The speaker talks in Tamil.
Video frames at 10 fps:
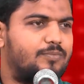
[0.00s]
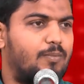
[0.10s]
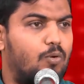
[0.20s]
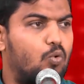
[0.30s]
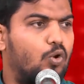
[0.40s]

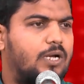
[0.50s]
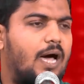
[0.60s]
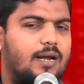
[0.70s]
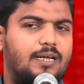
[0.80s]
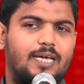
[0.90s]
நம்ம
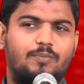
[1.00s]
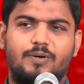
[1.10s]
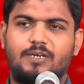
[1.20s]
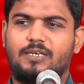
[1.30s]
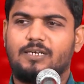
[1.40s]
ஊர்க்காரனுக்கு
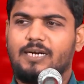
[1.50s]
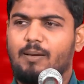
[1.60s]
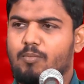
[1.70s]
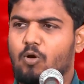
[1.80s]
ஏற்பட்டிருக்கு நம்ம